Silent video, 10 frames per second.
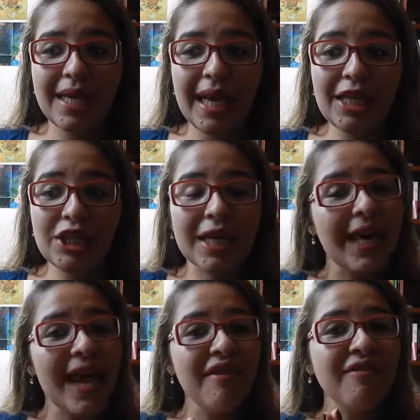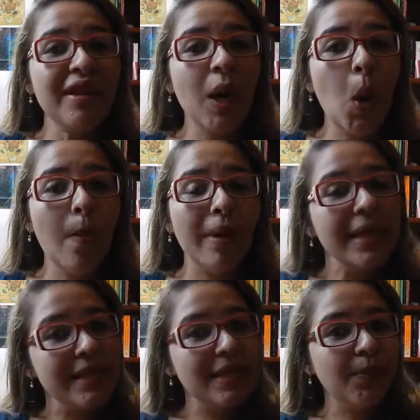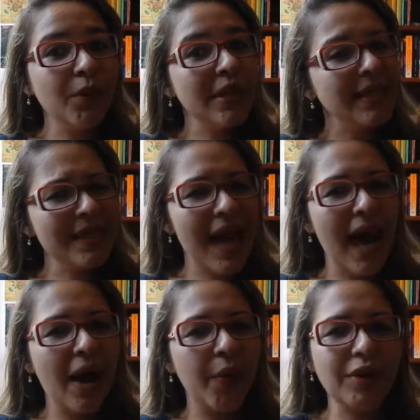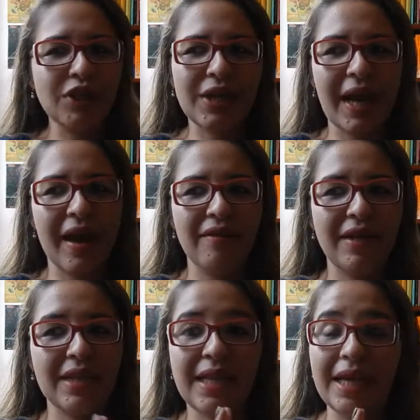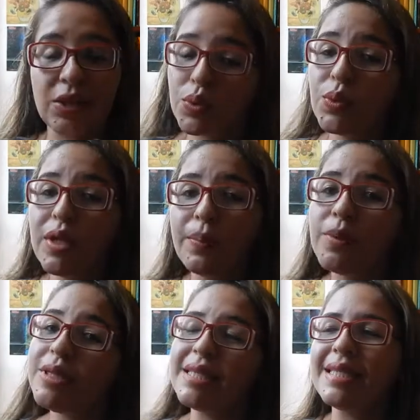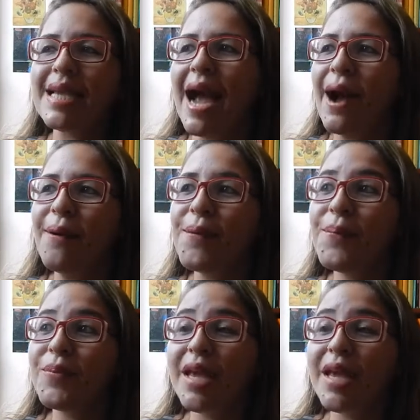escreve romance policial, escreve literatura policial,